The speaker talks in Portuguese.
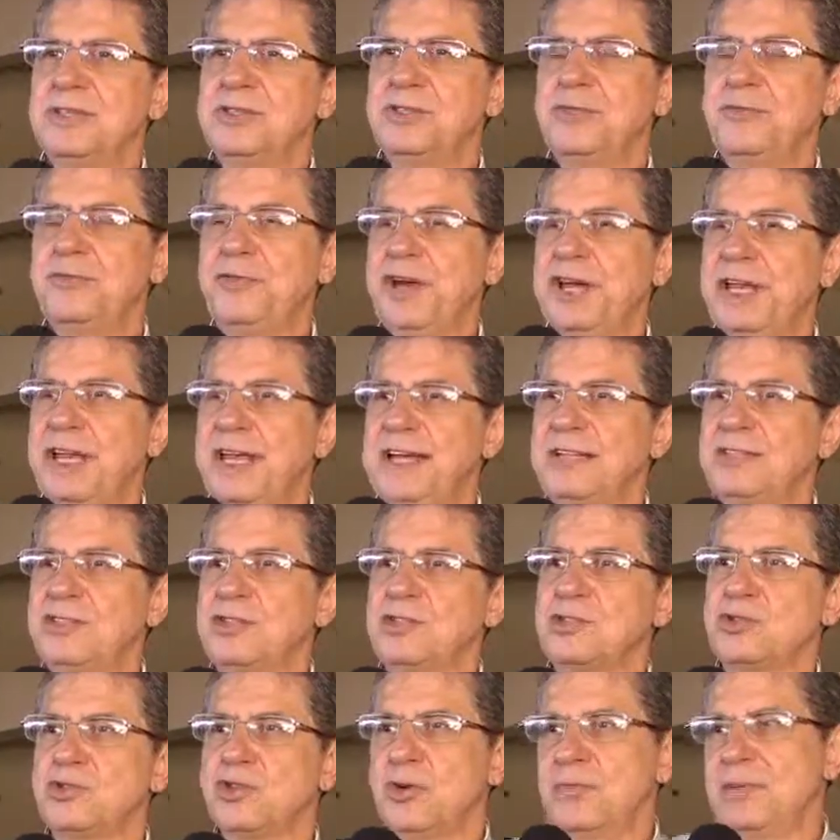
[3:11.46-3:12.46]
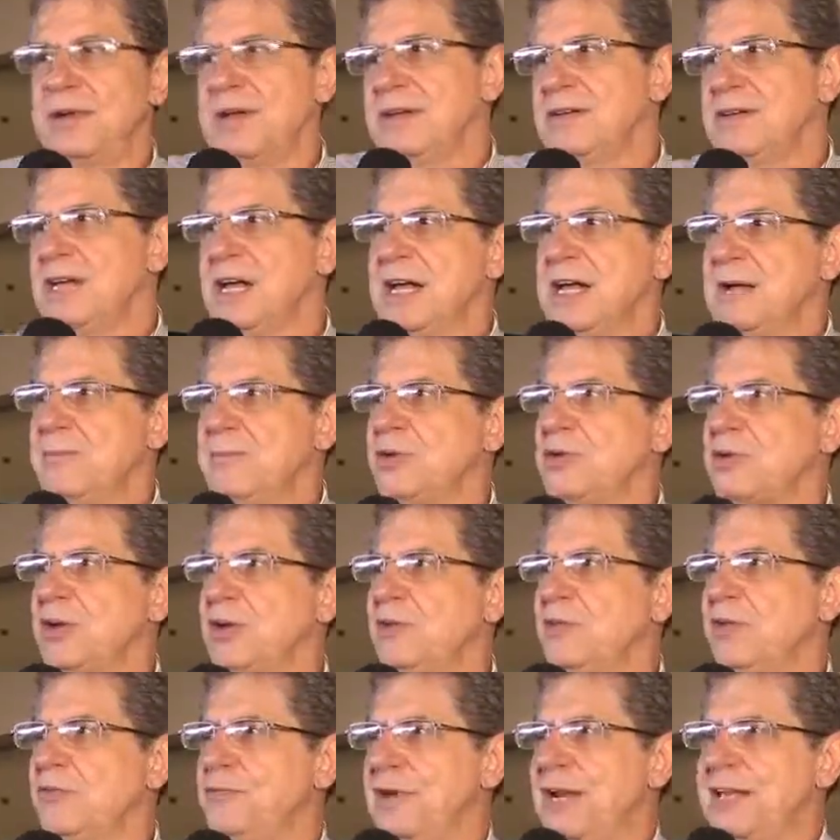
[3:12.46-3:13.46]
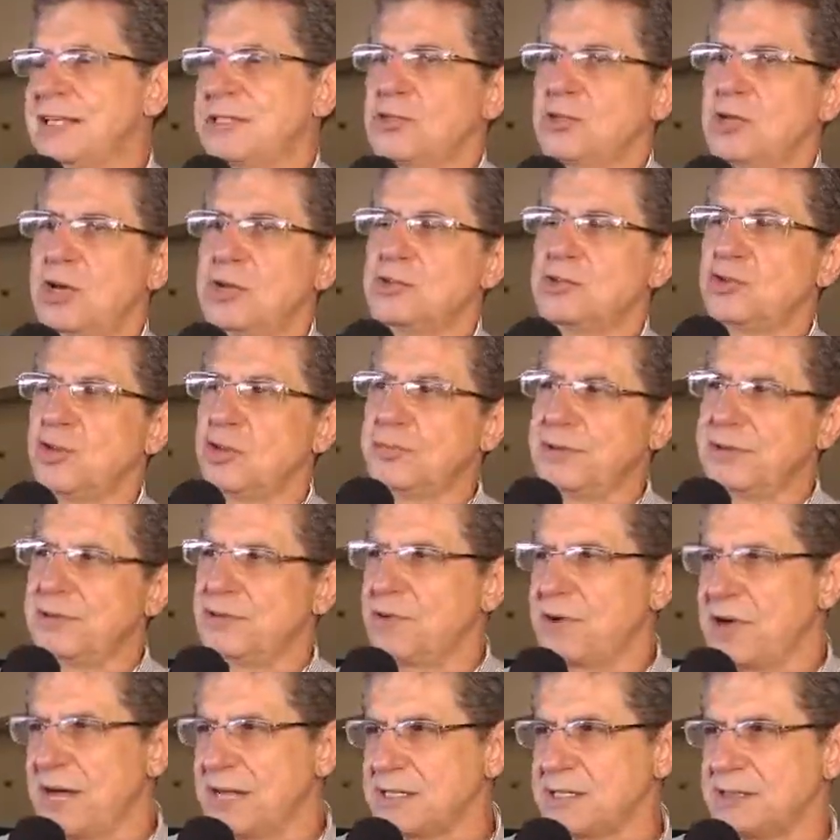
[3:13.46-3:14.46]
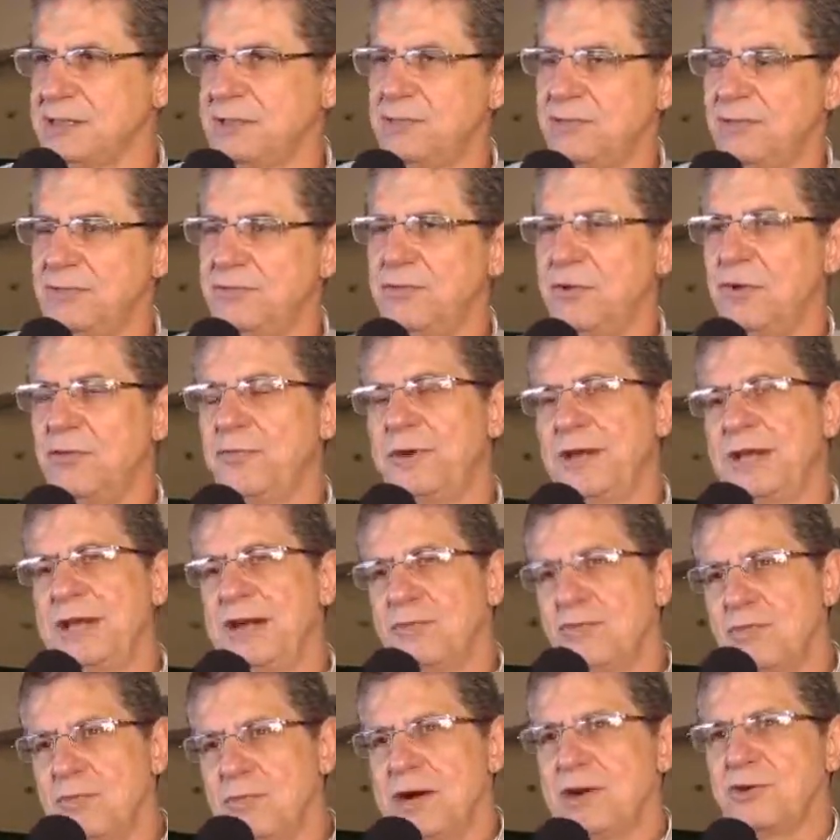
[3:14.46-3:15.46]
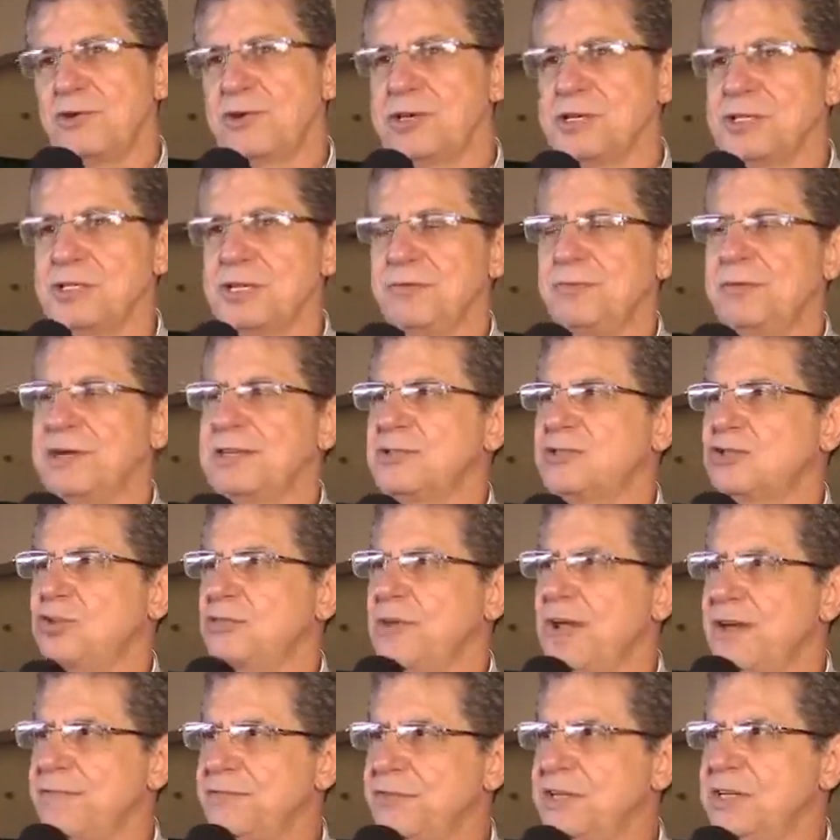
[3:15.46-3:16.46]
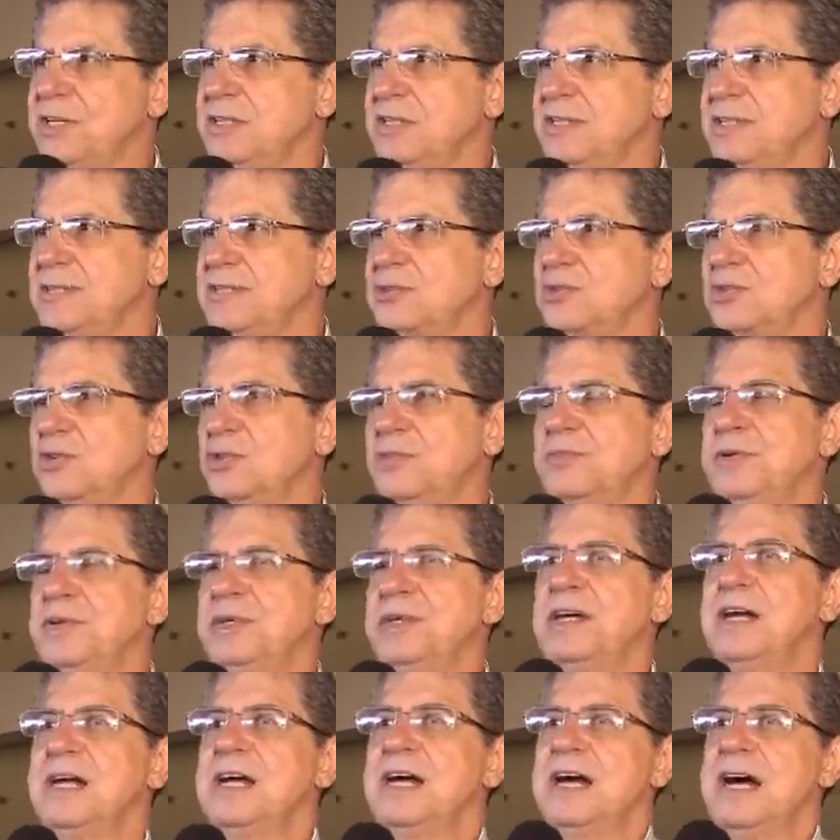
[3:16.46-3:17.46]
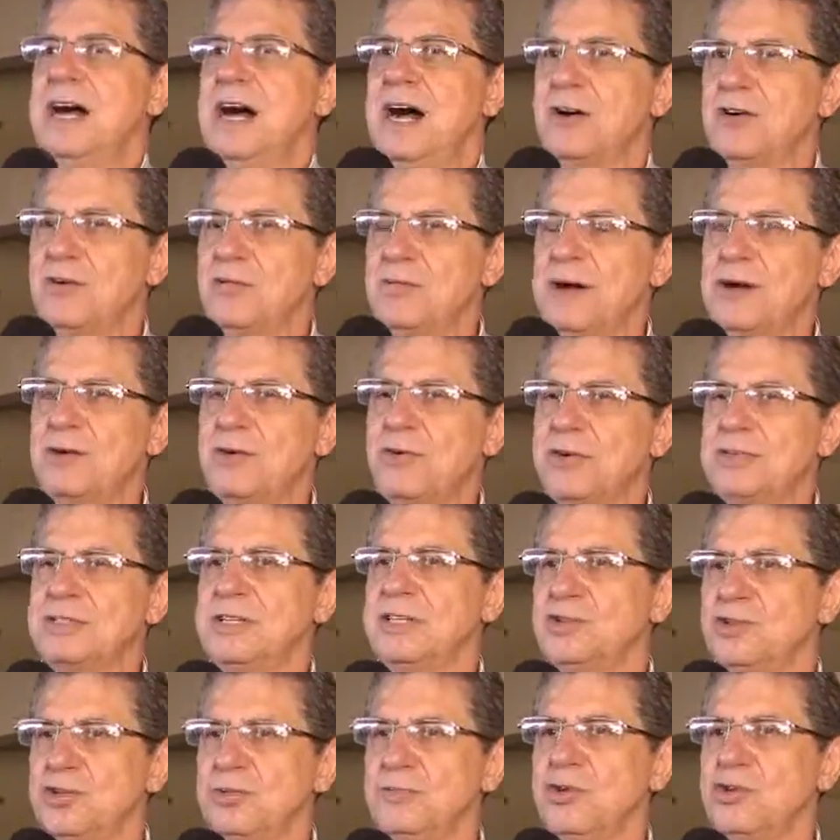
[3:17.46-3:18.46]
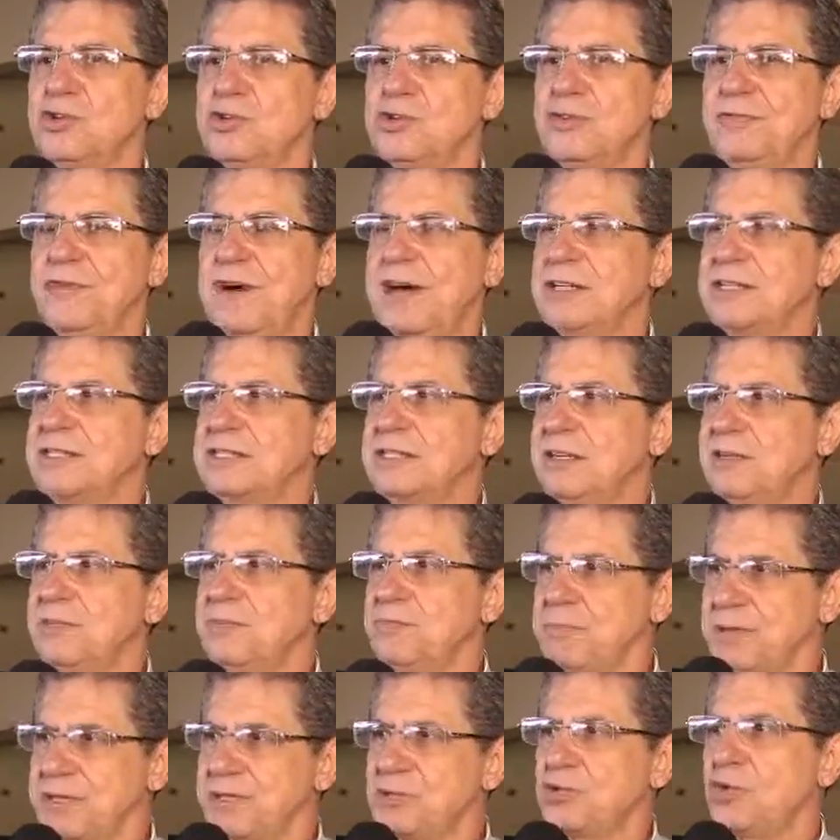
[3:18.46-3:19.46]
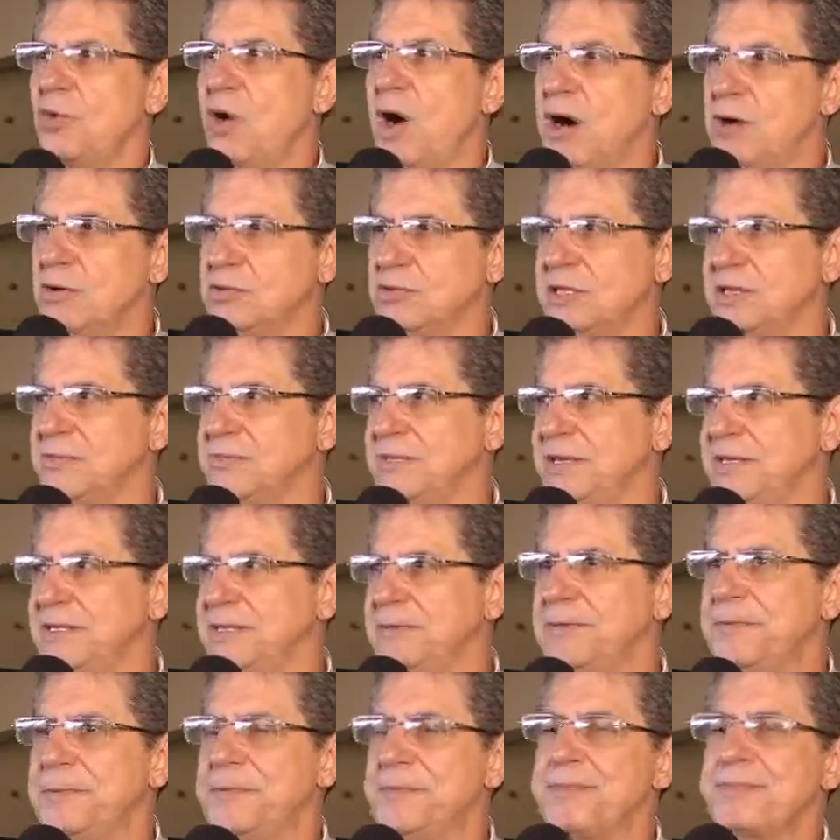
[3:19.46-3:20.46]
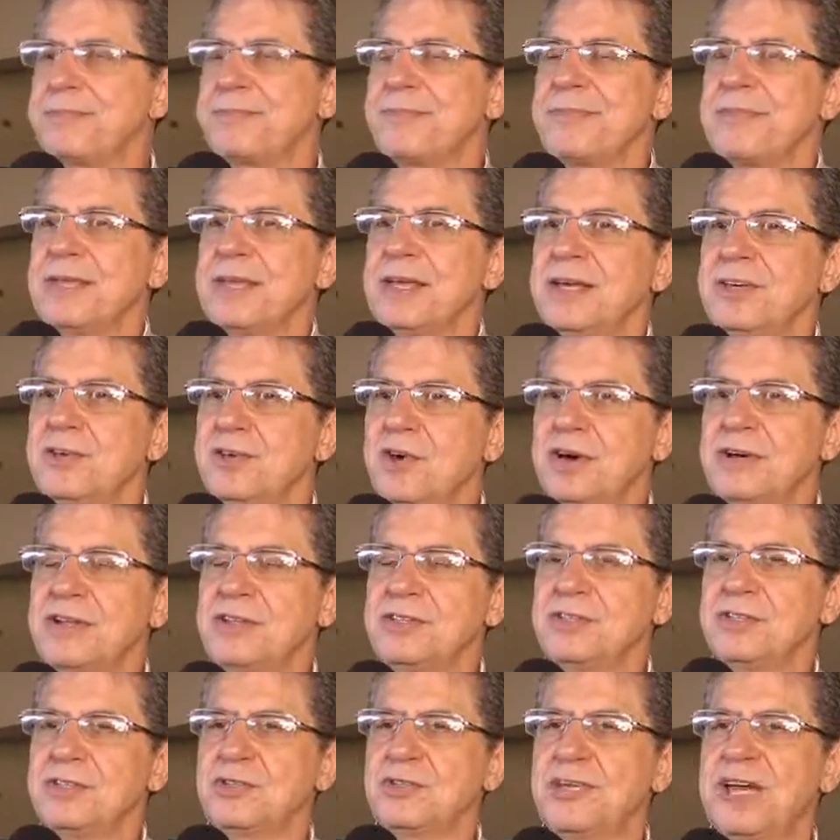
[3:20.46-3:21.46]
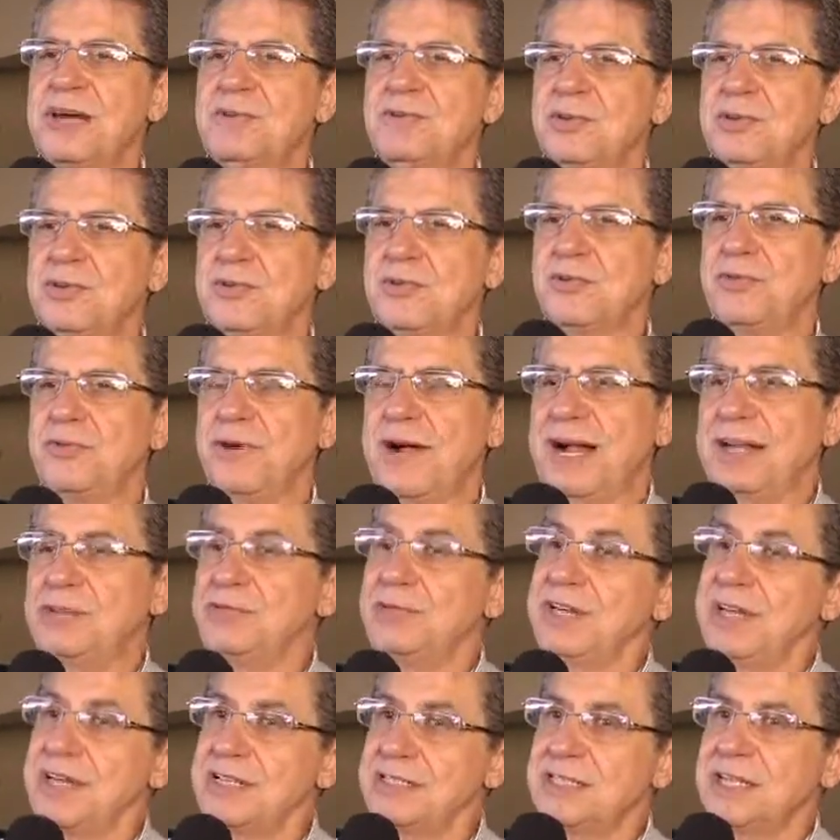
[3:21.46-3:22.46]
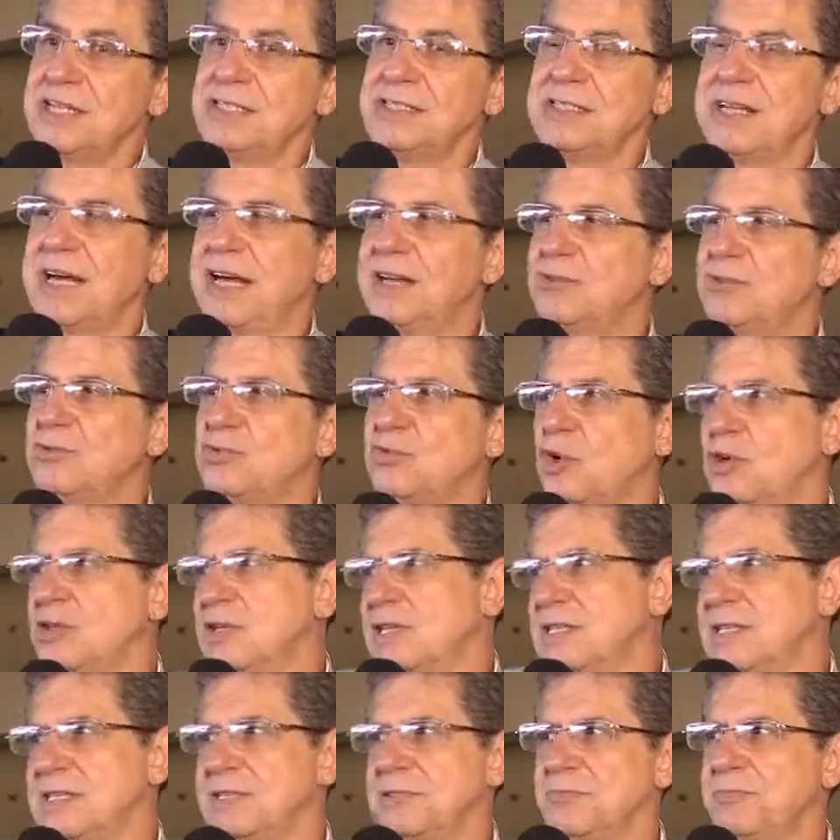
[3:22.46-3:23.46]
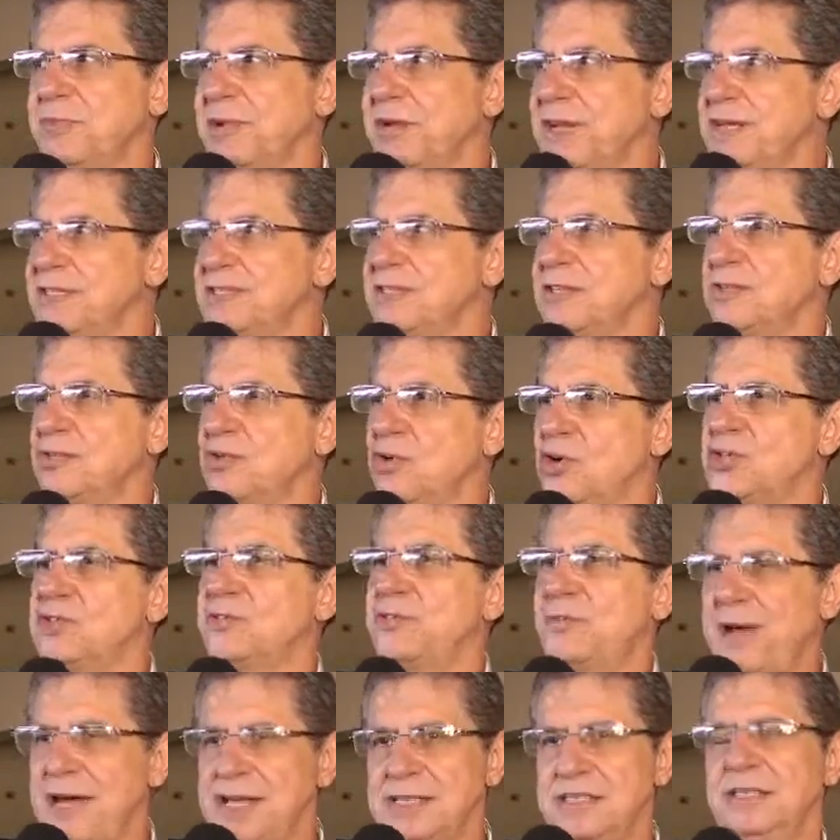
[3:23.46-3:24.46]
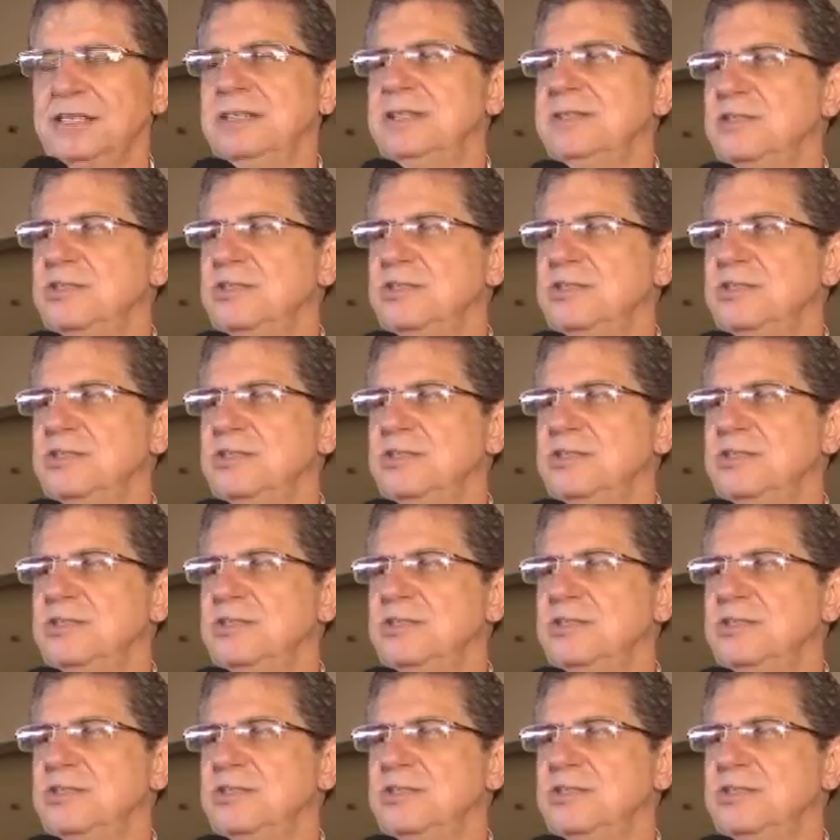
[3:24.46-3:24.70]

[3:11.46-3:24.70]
diferente sobre, porque eu não vou falar só sobre educação, vou falar alguma coisa também sobre a vida, sobre alguma coisa de motivação pessoal também. E eu acredito que é muito válido e necessário. Todas as empresas hoje fazem